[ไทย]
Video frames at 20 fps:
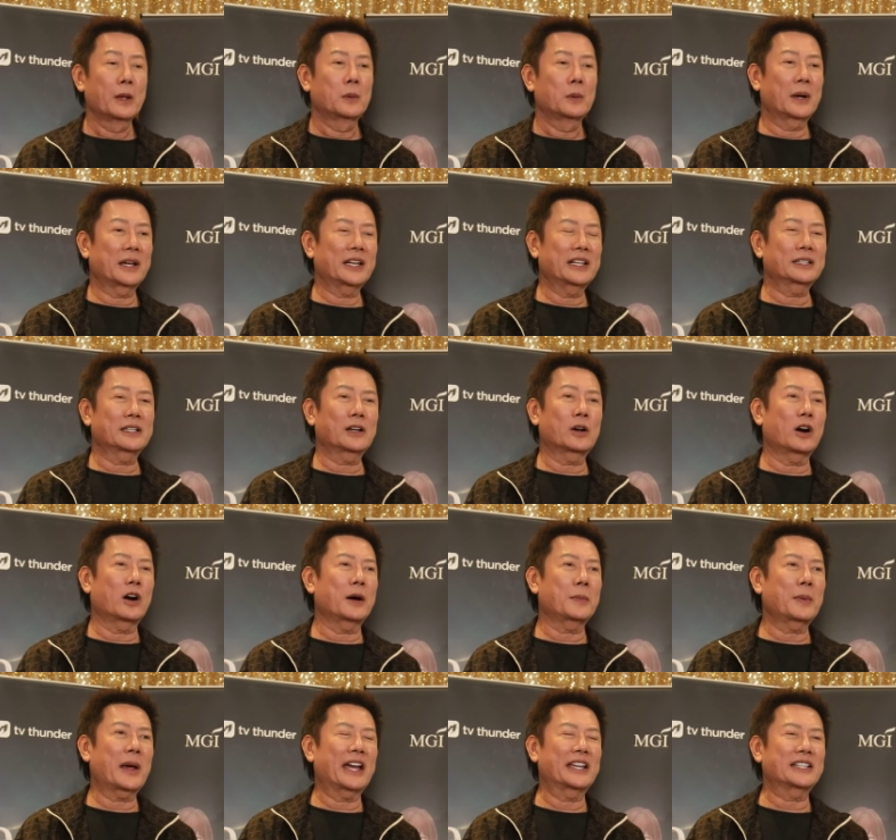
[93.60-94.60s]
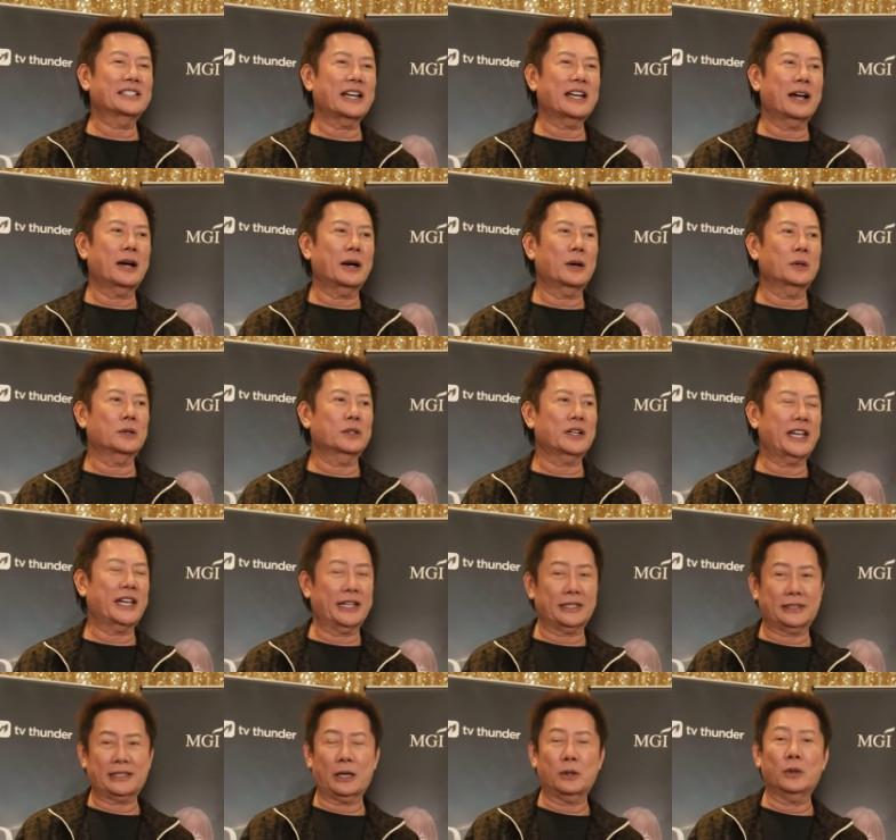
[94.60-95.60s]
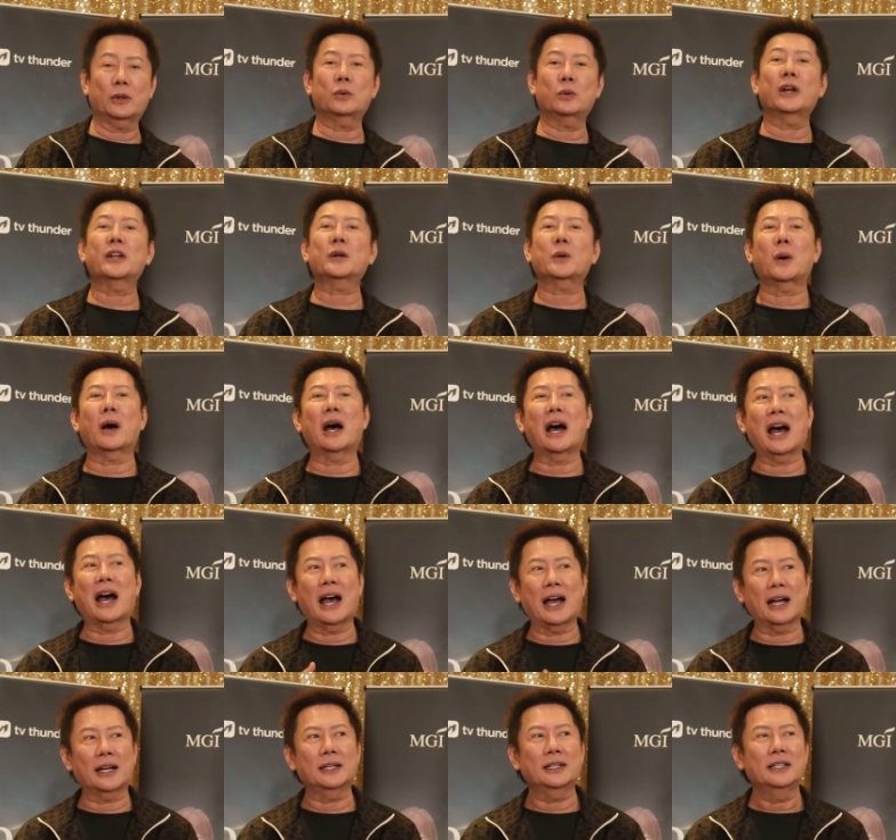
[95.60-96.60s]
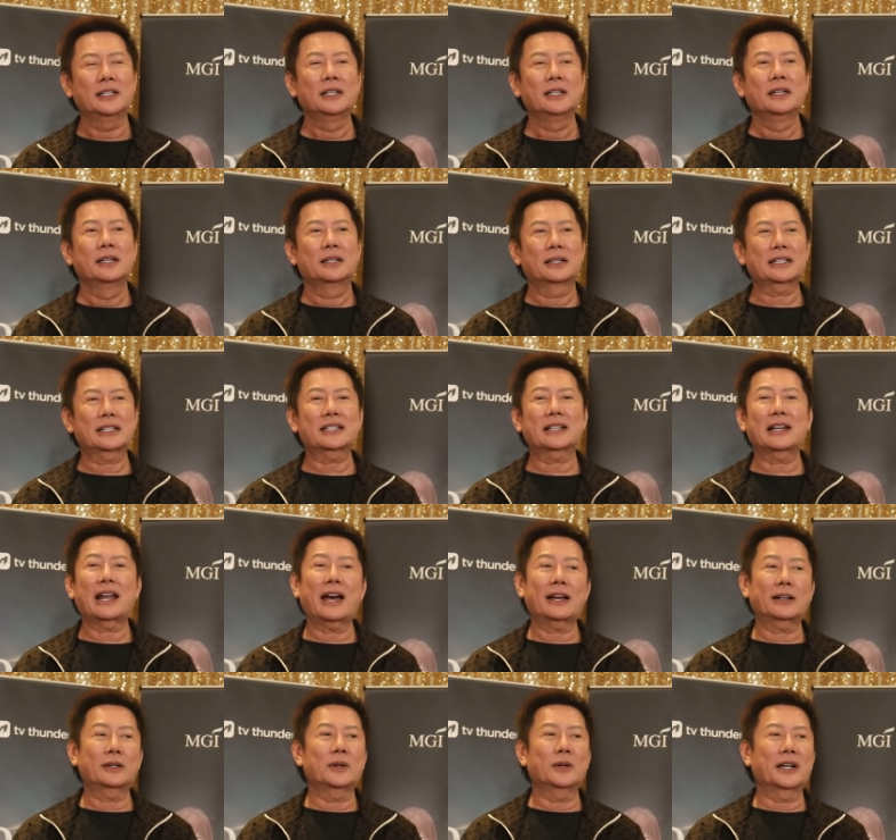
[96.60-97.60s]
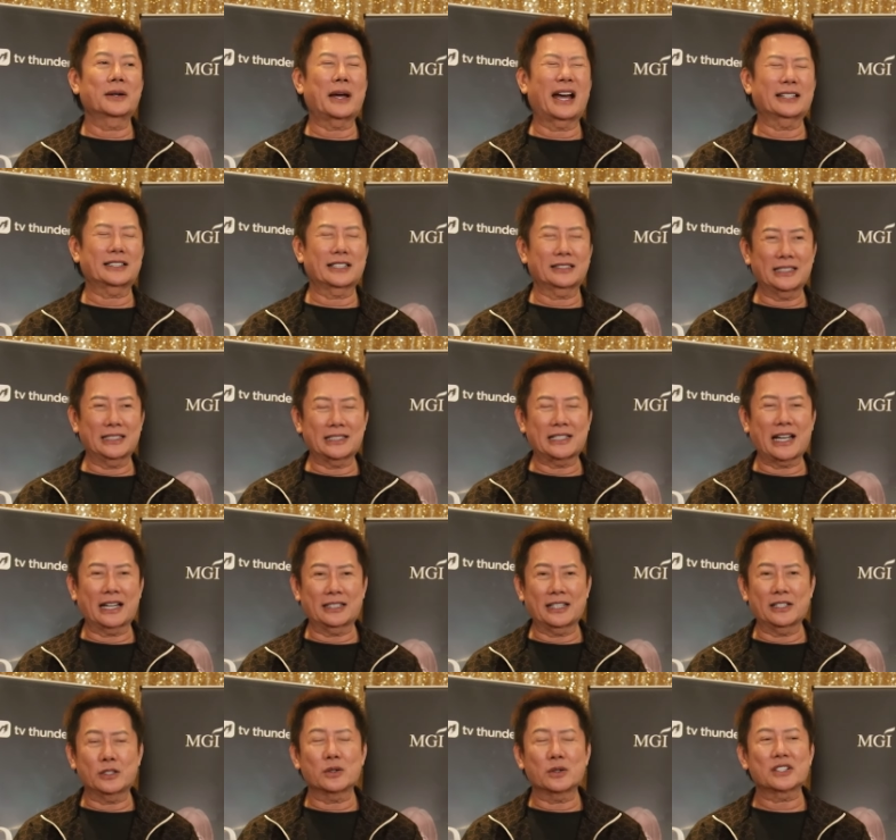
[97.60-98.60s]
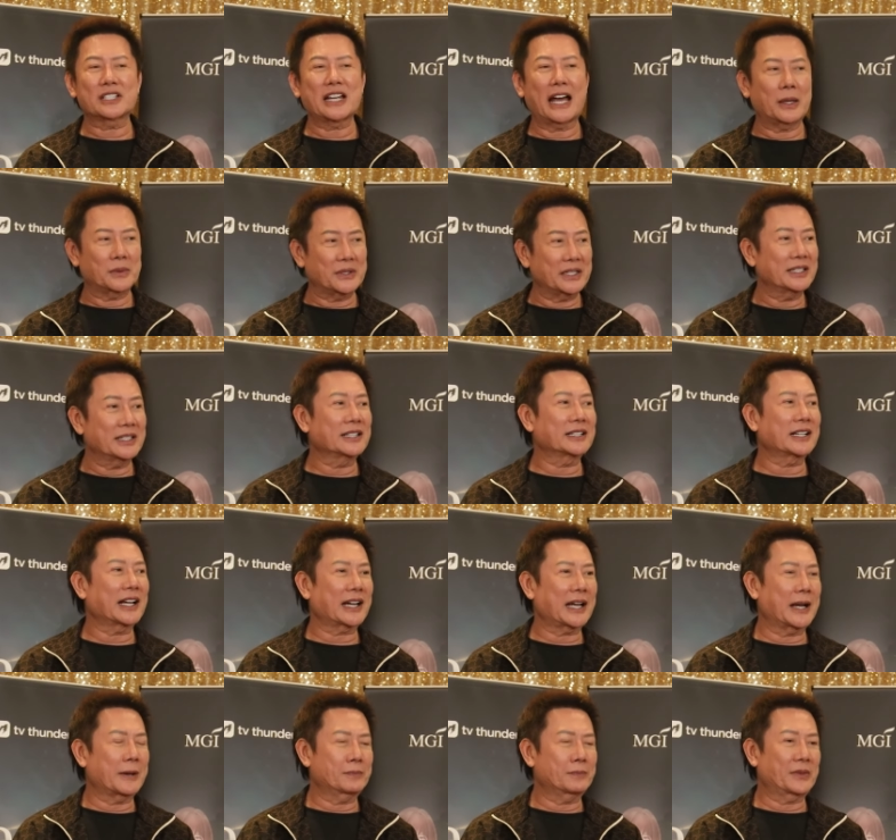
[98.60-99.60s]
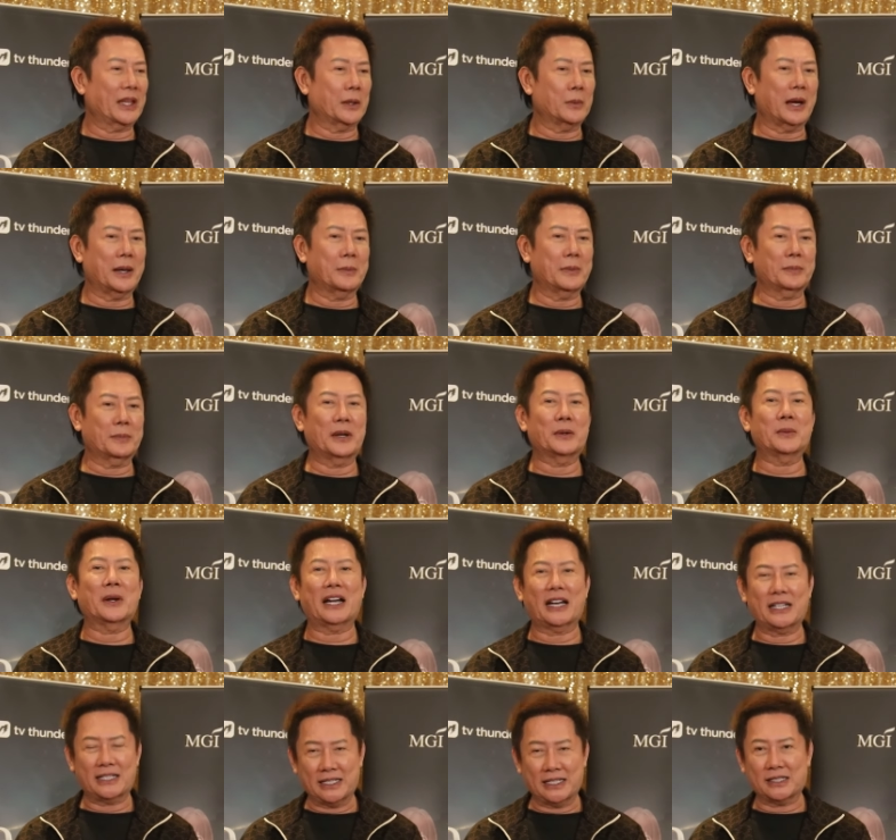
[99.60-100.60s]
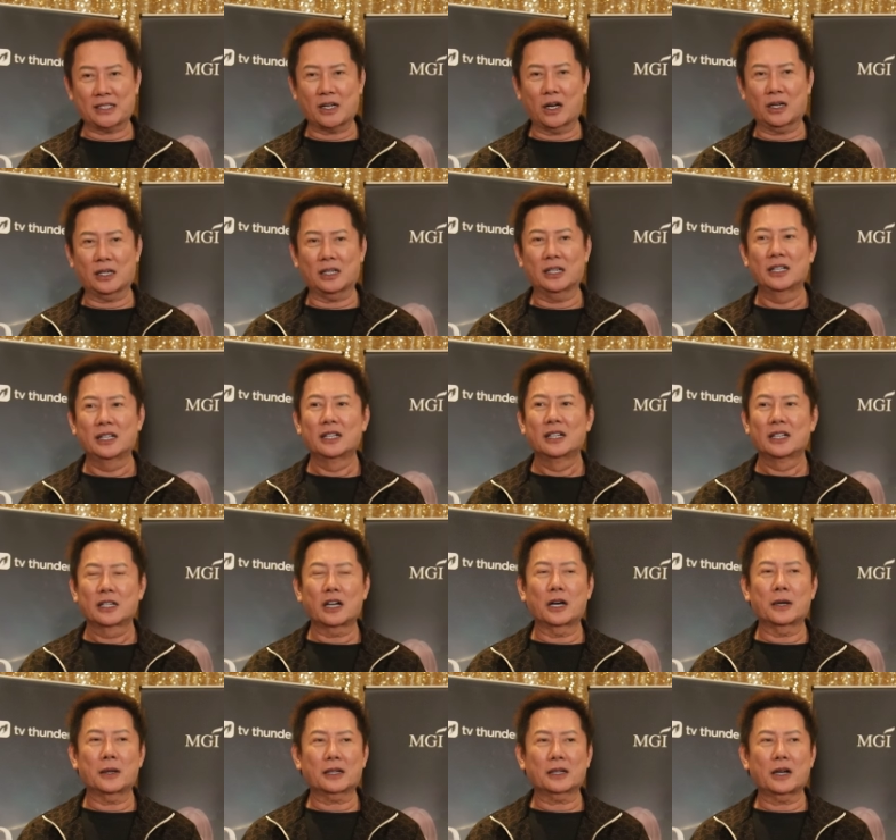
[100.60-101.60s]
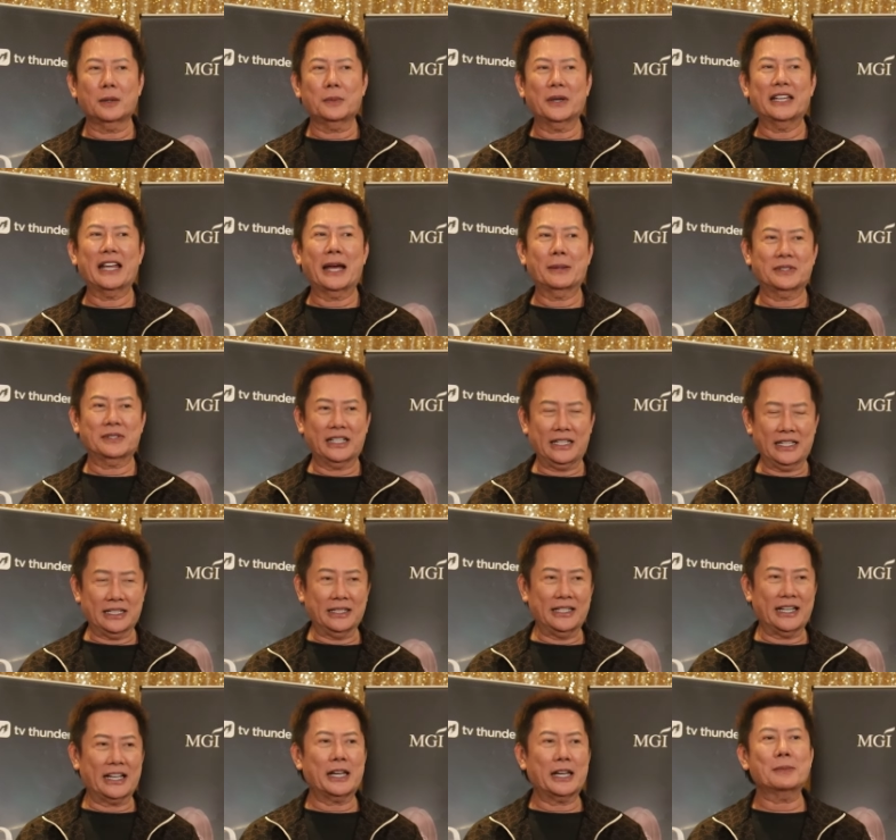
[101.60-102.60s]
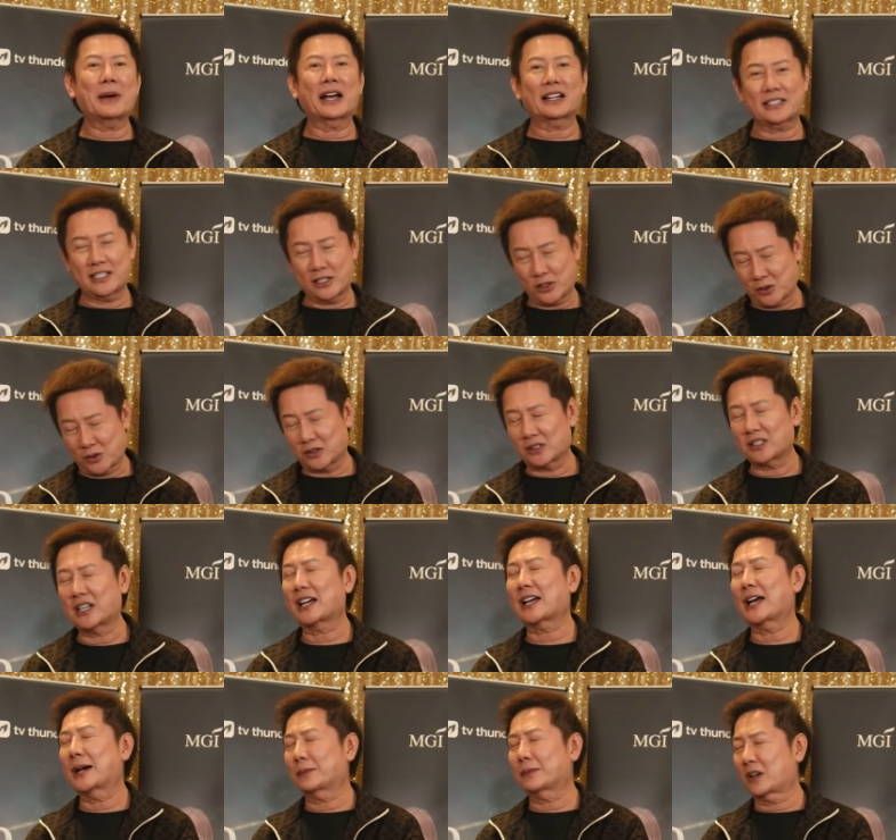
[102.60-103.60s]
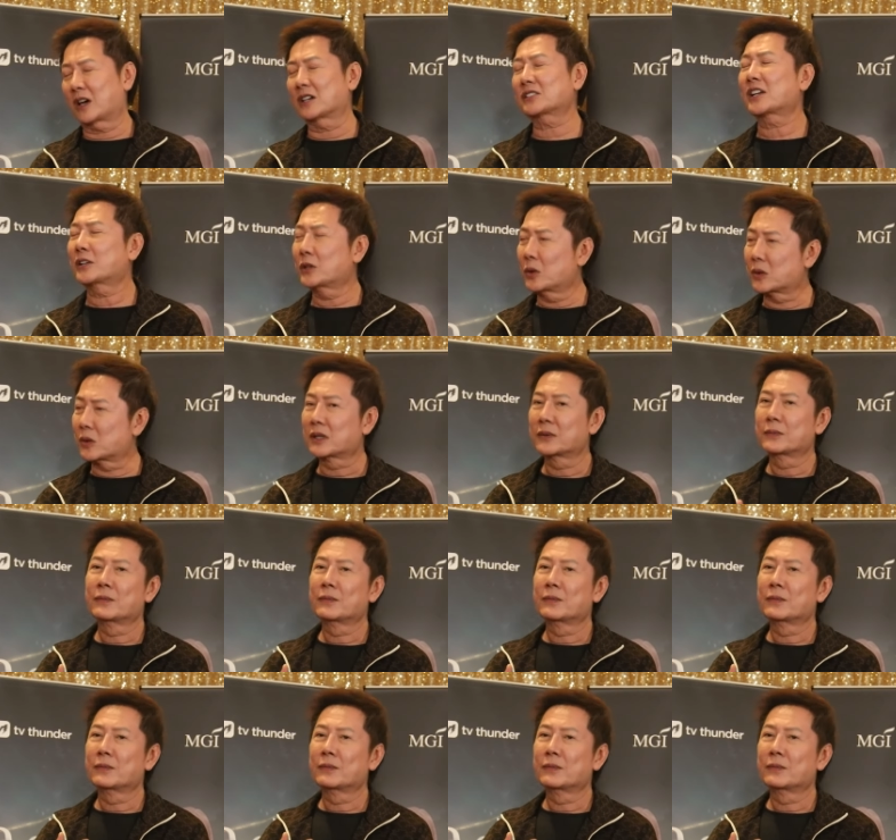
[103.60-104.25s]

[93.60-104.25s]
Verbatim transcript: วันนี้ต้องขออภัยชาวเขตแถวห้วยขวาง รัชดาด้วยอาจจะติดขัดในช่วงเช้านิดนึงนะครับ แต่ว่ามันเป็นวันอาทิตย์ก็ก็ก็พยายามจะหลีกเลี่ยงให้มากที่สุดนะครับก็สนุก